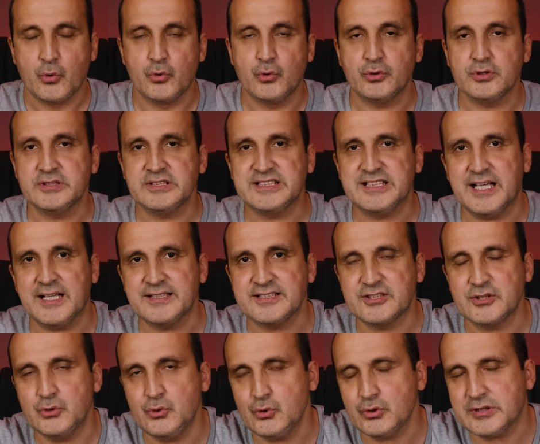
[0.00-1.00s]
Google'ın
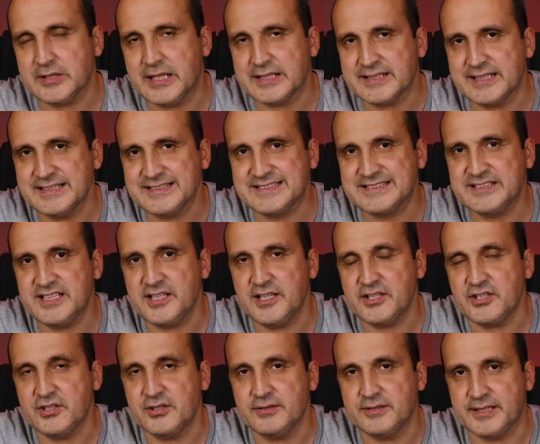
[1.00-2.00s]
kendisini yüklerken size
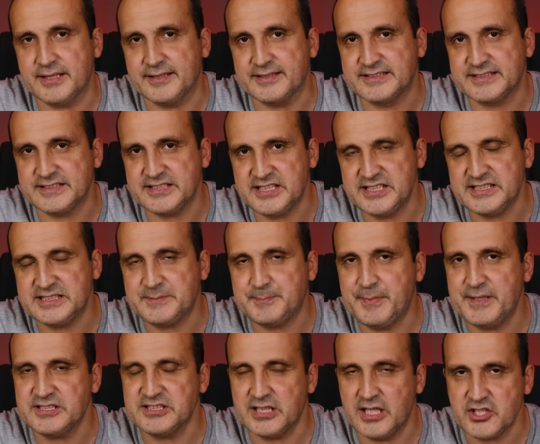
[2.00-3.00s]
e,
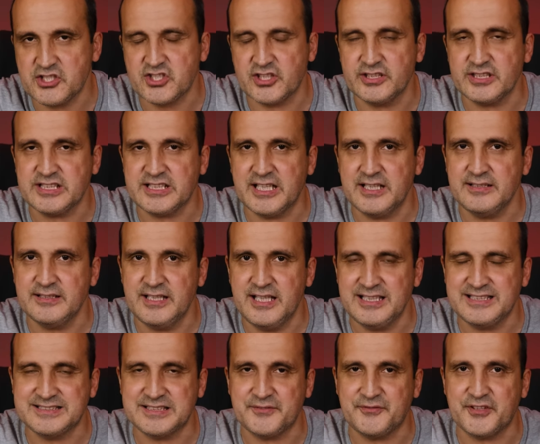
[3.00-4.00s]
G-Space açılırken
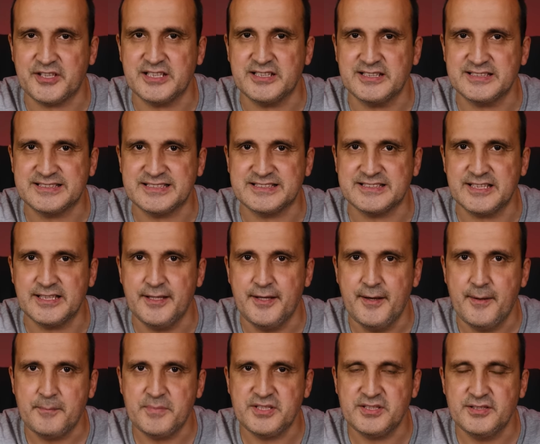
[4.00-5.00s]
ilk seferinde size
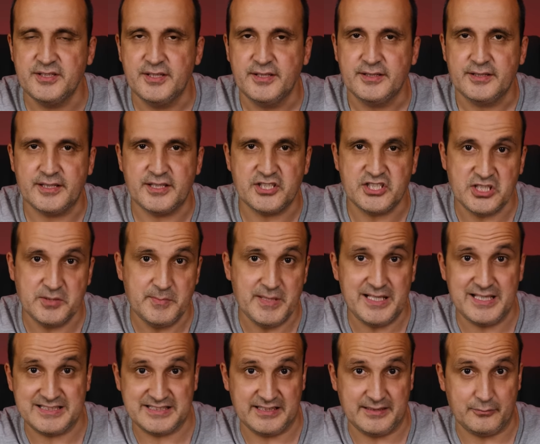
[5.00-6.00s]
bir e,
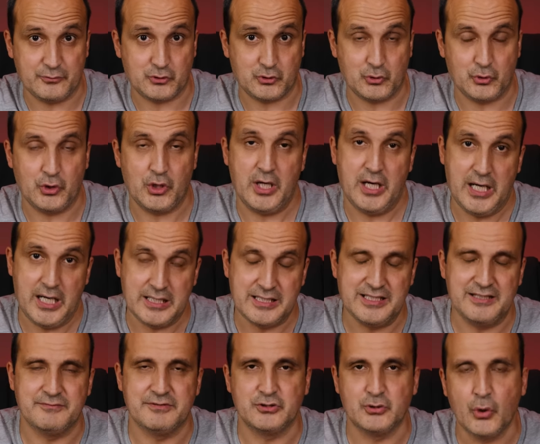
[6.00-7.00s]
Gmail hesabı soruyor
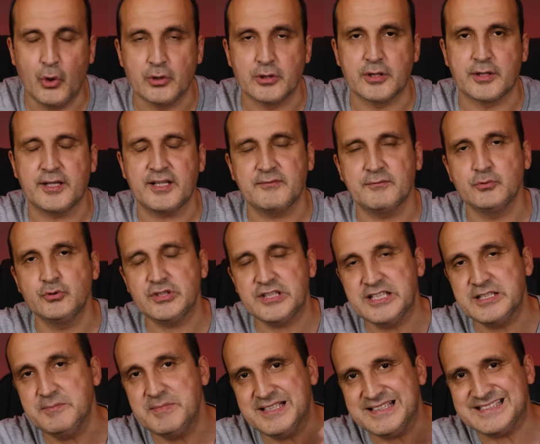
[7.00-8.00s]
haliyle ve doğal olarak. Bunu
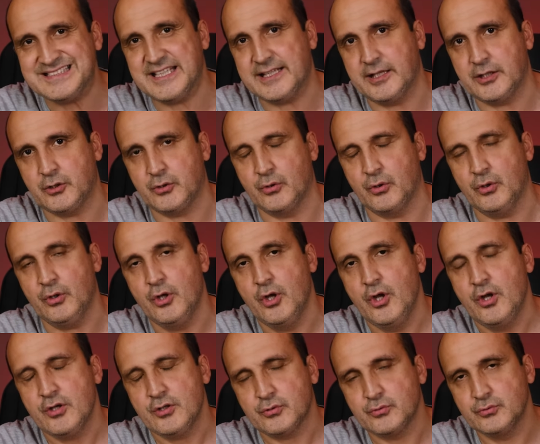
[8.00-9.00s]
girmeniz gerekiyor.
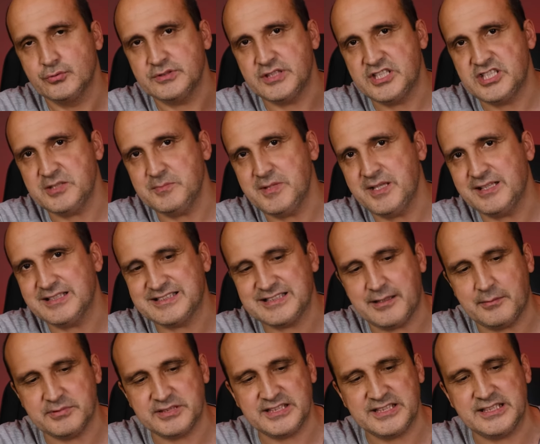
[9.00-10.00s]
Bu Gmail
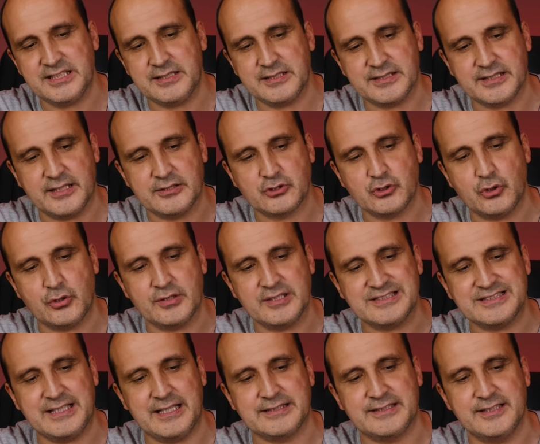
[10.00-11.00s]
hesabını girdikten
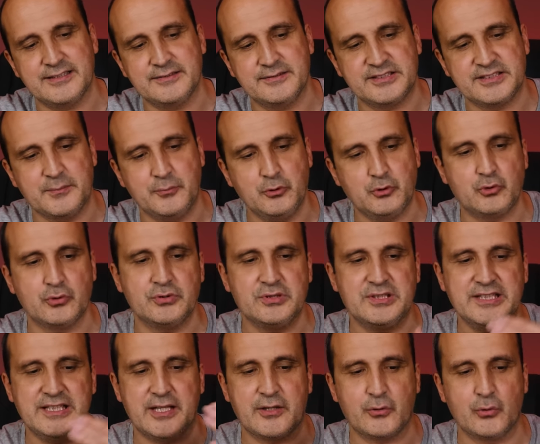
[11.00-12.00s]
sonra zaten işte
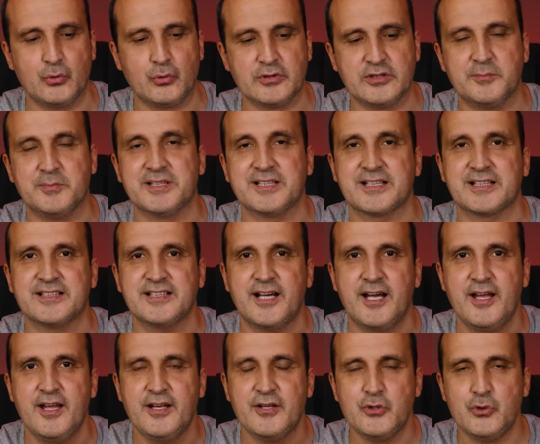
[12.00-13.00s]
bütün diğer uygulamaları
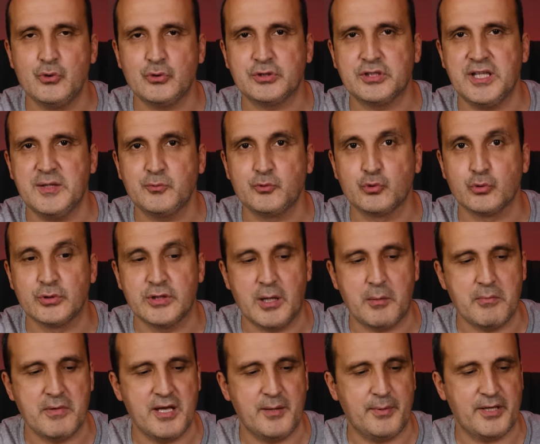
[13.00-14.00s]
da yükleyip
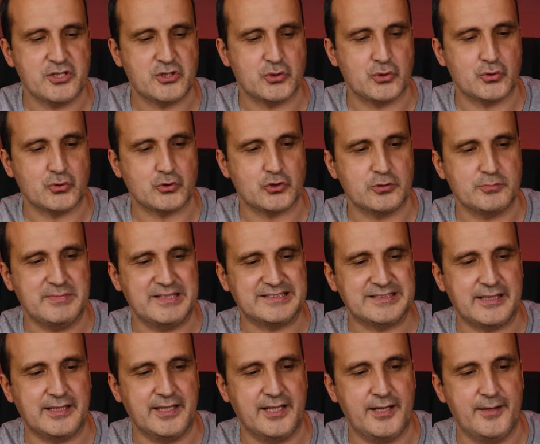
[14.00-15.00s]
kullanmaya başlıyorsunuz.
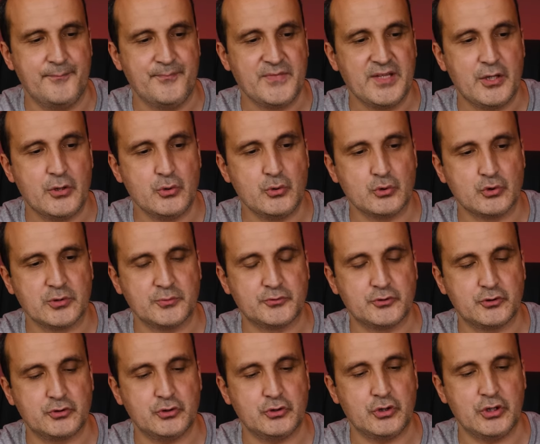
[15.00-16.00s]
Mesela YouTube
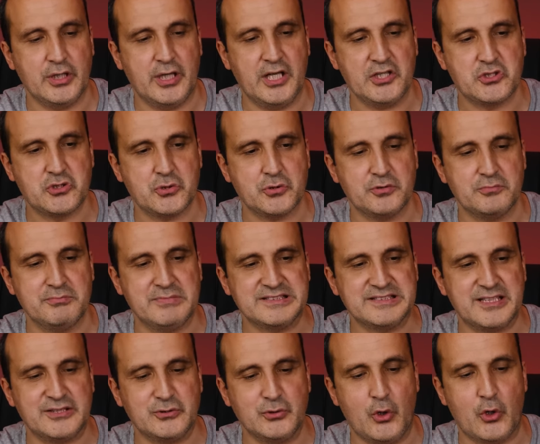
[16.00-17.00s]
Studio'yu açıyorum.
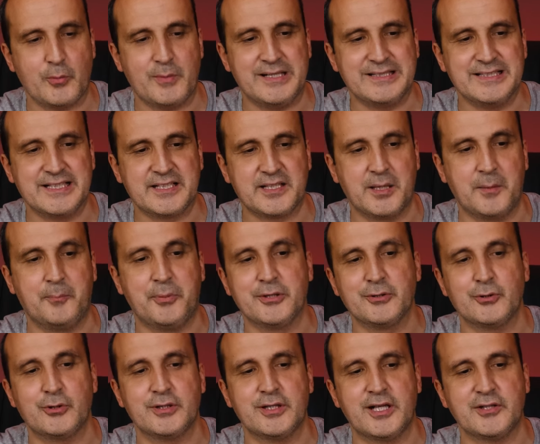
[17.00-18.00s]
Mesela normalde
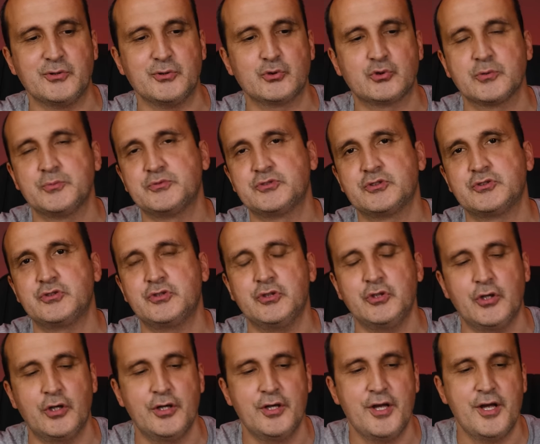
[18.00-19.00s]
kapalı olan YouTube
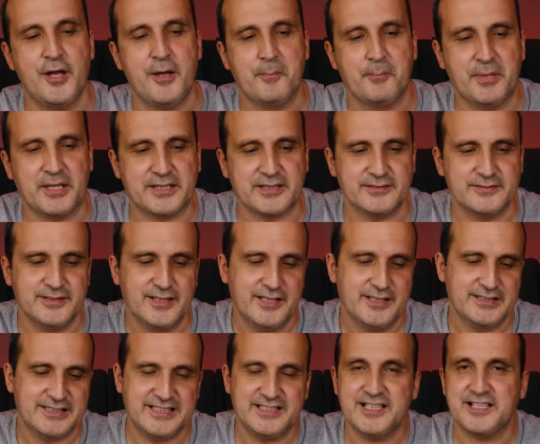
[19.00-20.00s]
Studio bakın
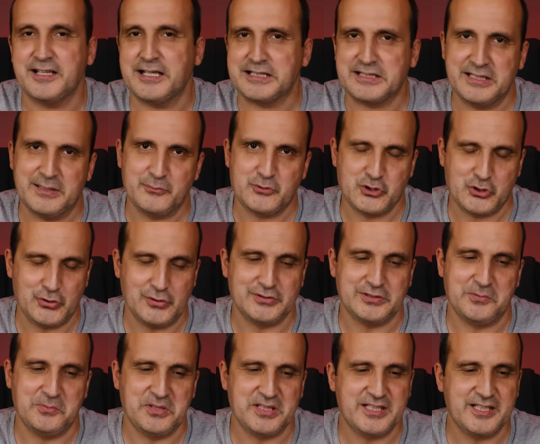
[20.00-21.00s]
yine reklam
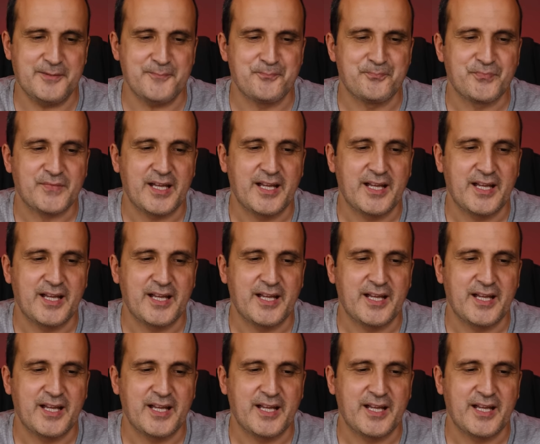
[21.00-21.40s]
çıkıyor tabii ki.